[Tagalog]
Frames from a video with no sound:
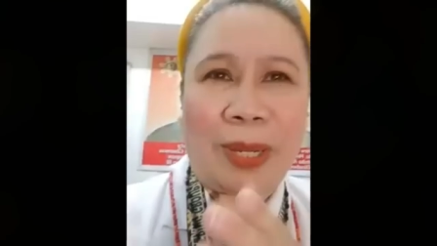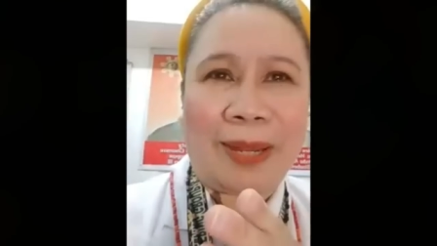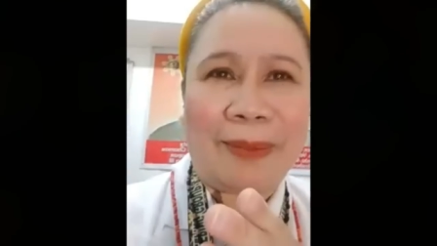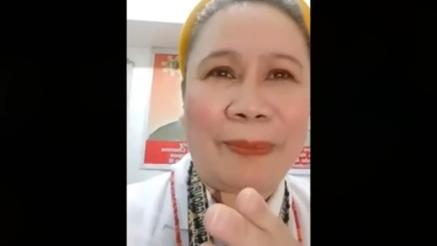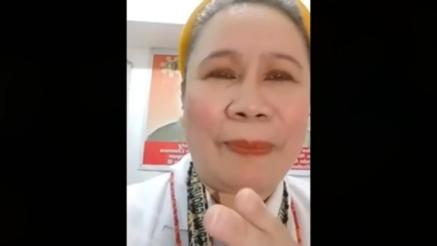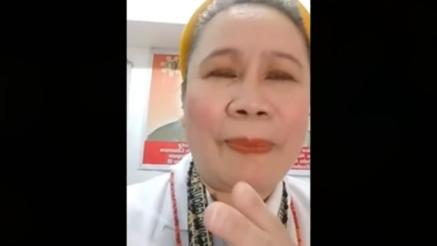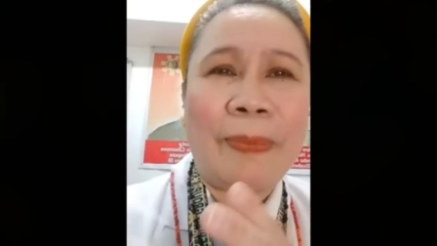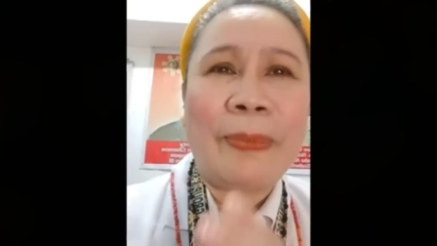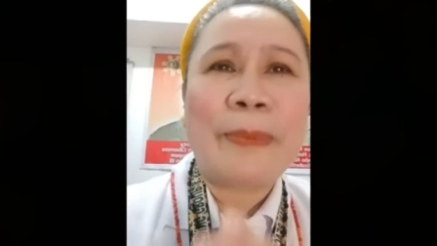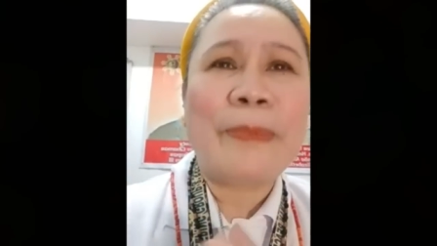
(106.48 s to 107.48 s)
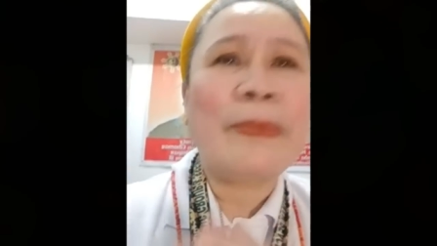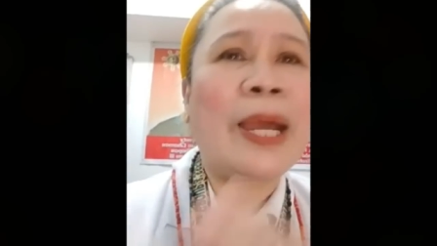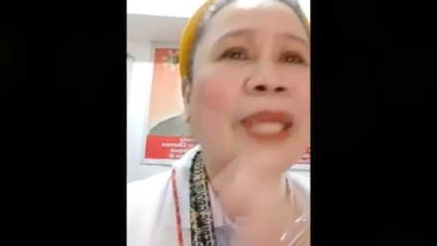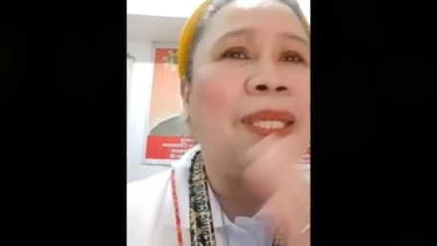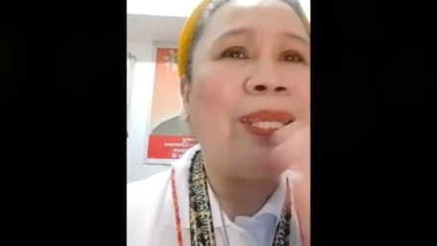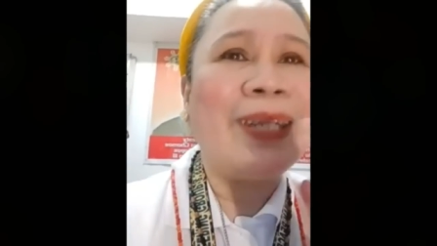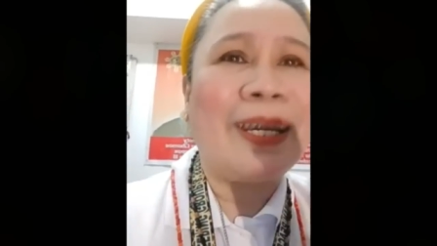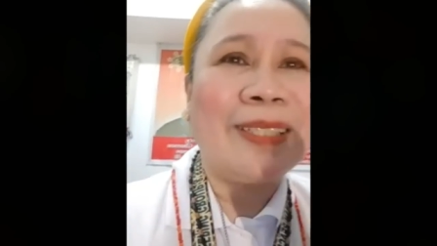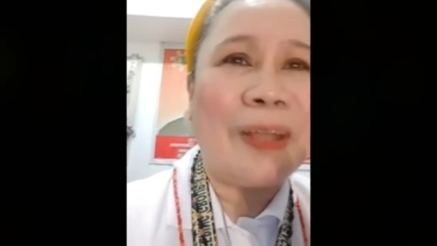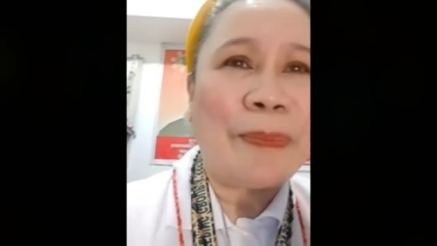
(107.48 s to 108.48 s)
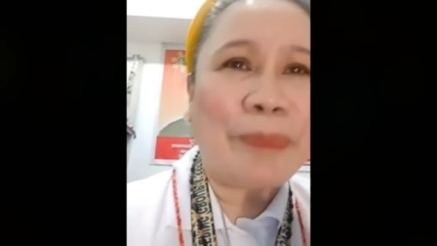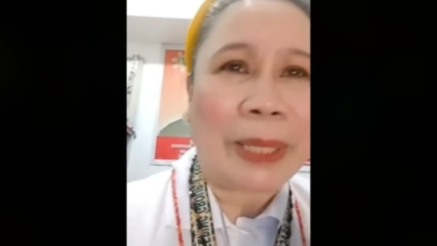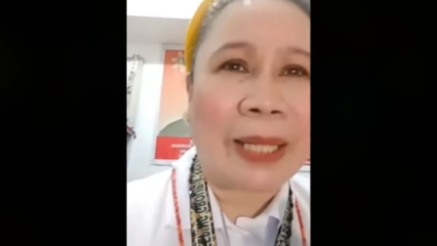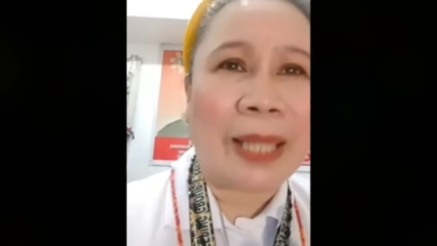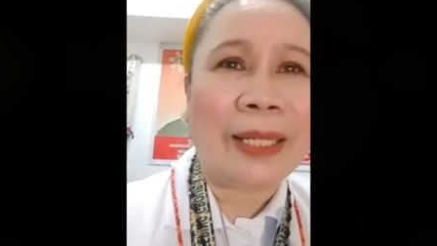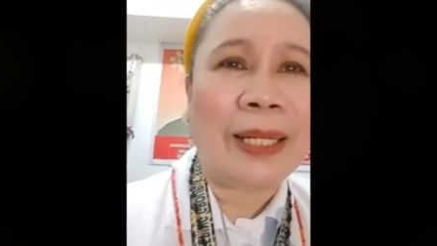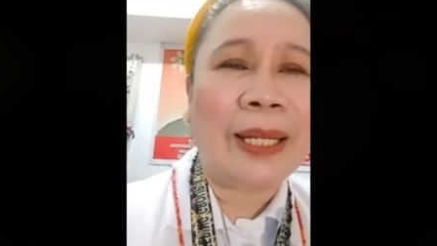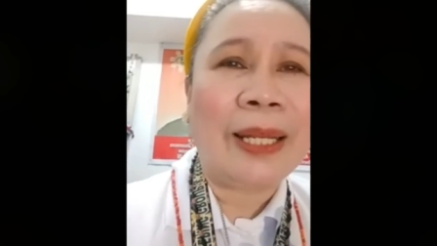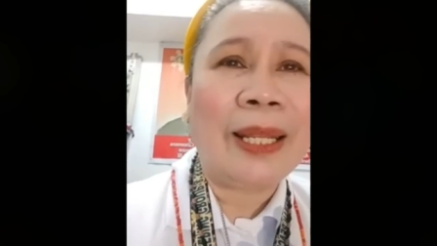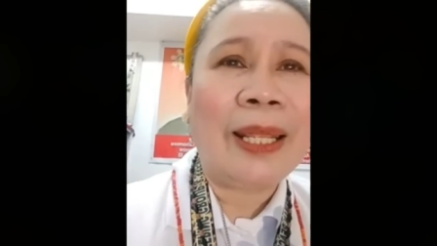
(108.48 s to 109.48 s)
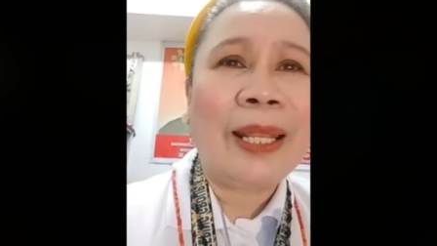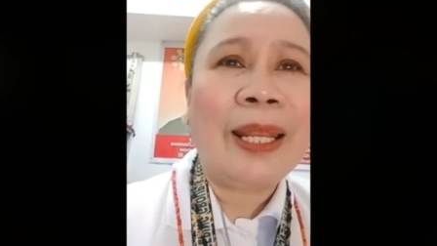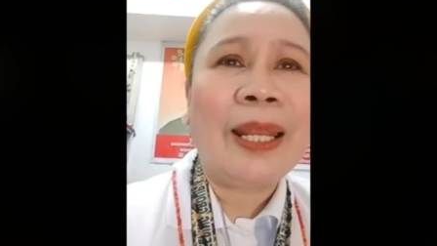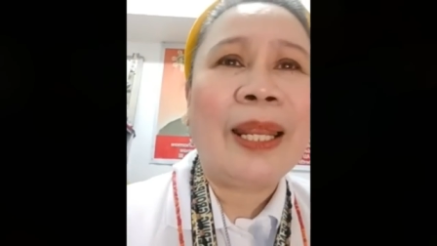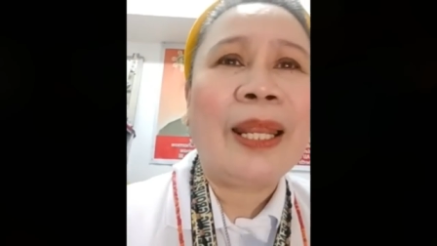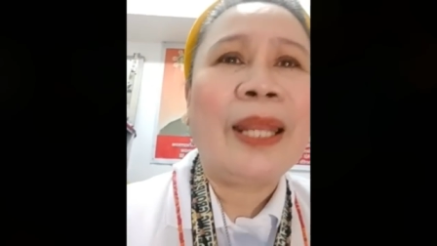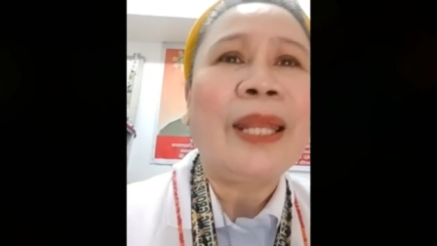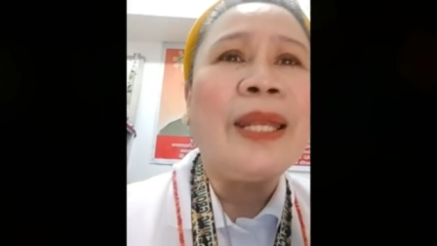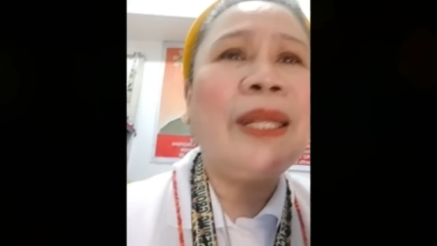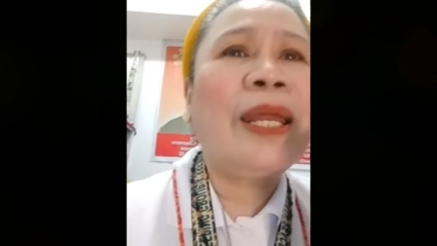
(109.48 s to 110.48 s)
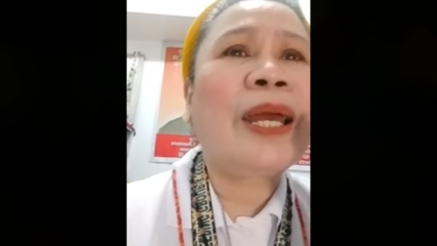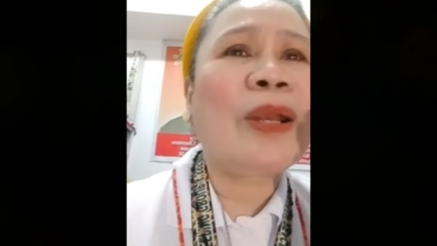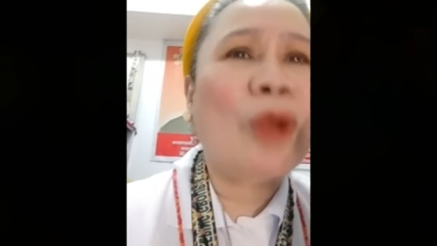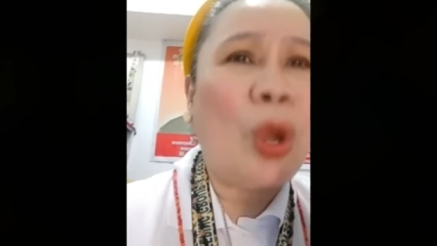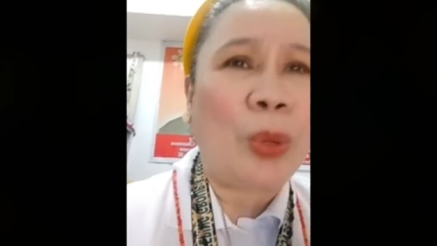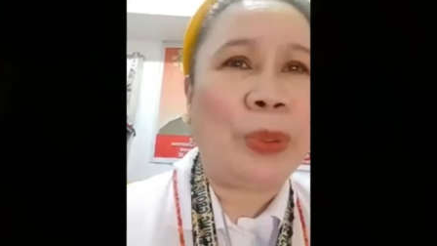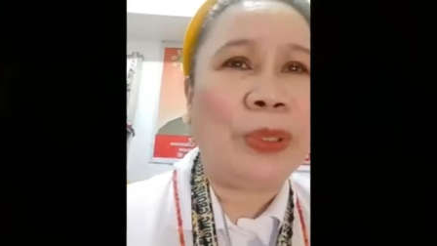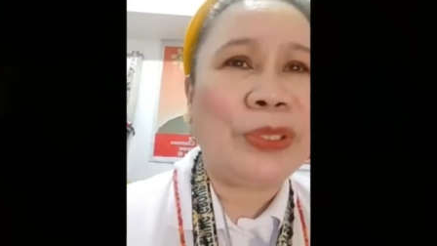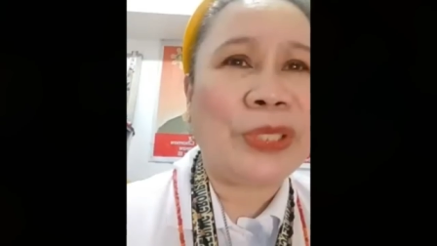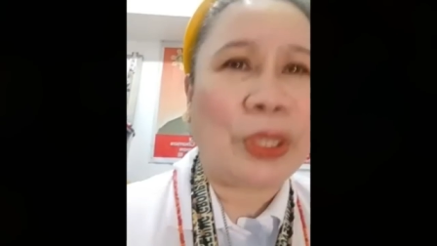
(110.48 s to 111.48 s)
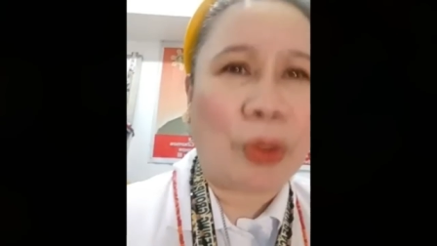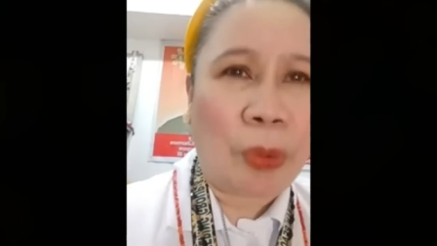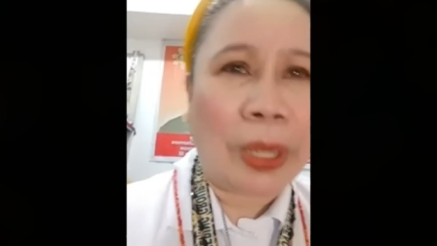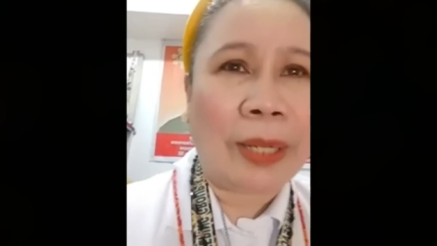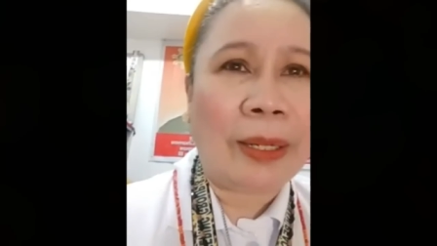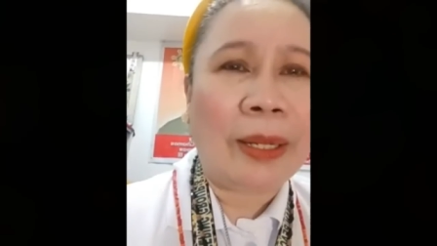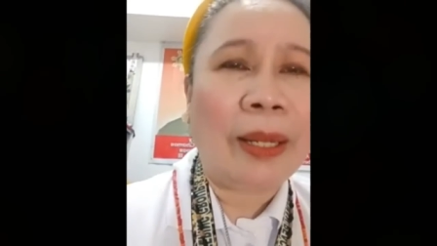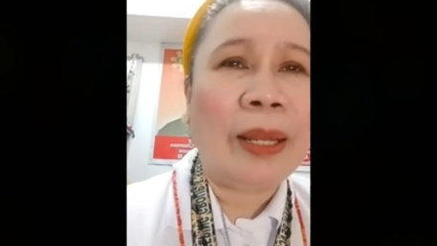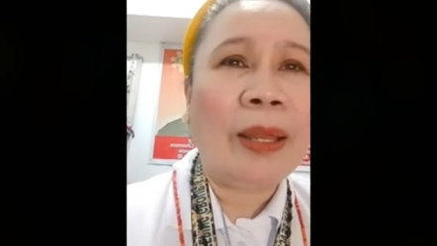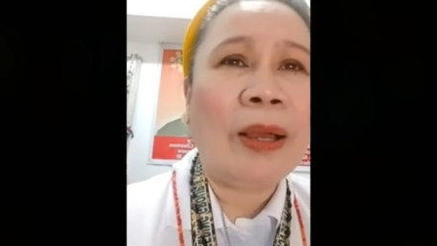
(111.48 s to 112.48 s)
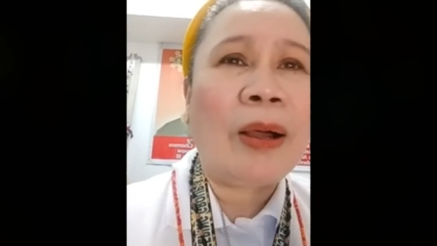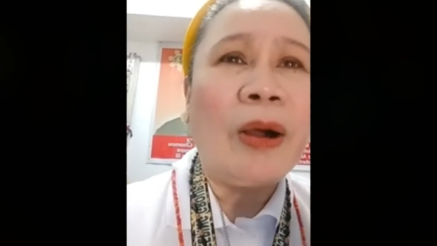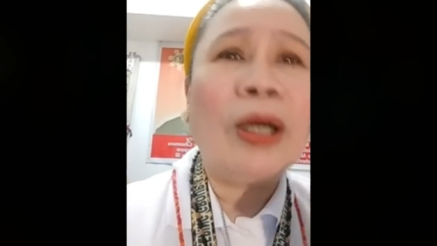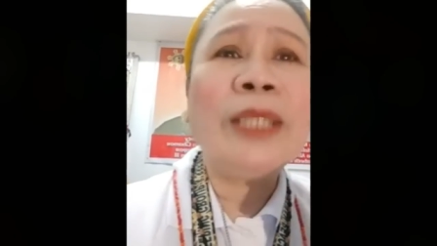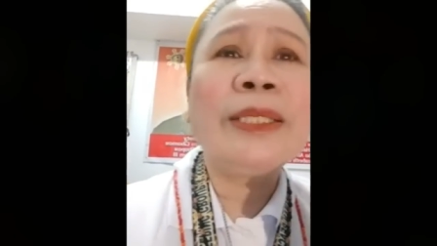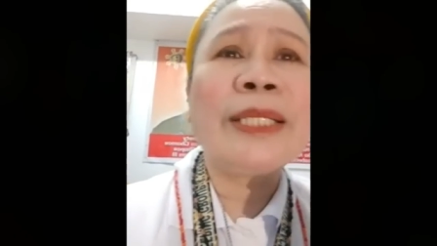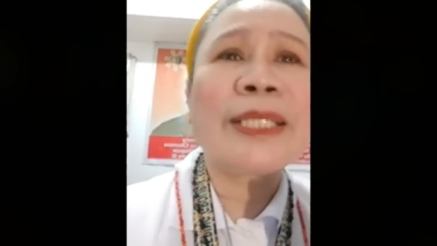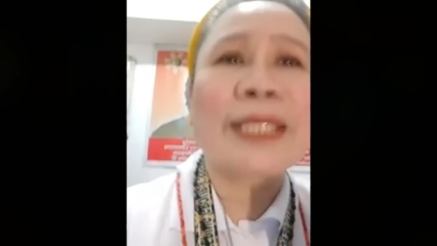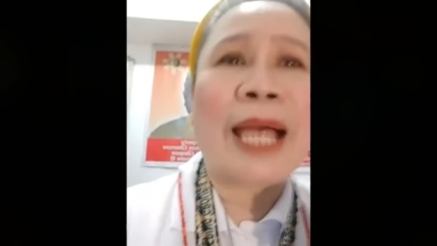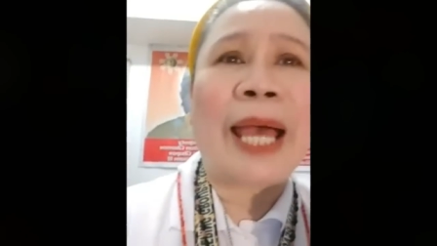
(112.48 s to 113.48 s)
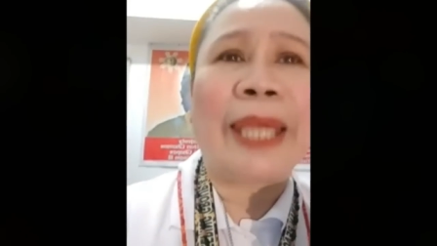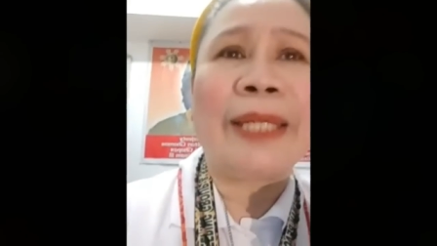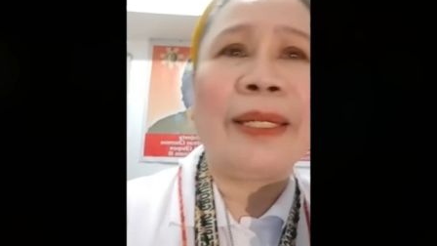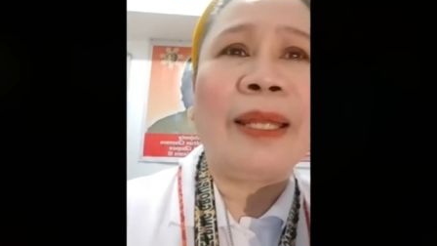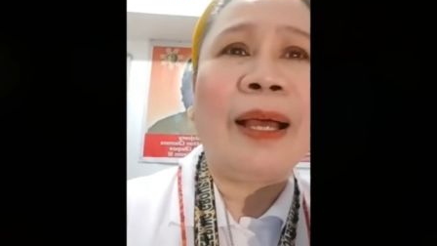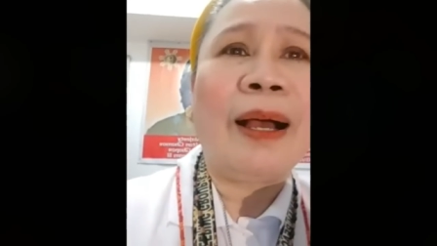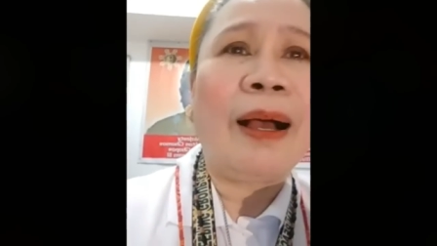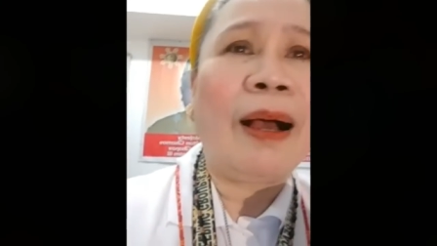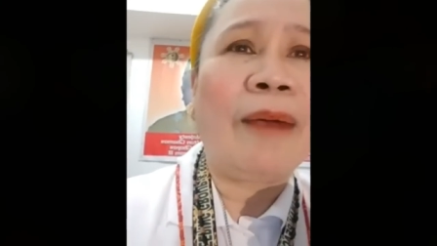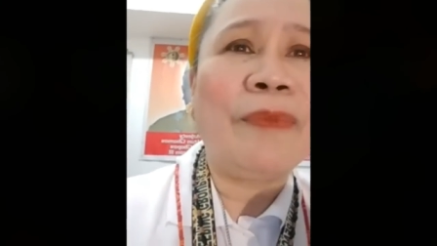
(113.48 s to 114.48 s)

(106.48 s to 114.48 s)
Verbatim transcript: na naihahain sa aking panganan nang dahil sa mga problema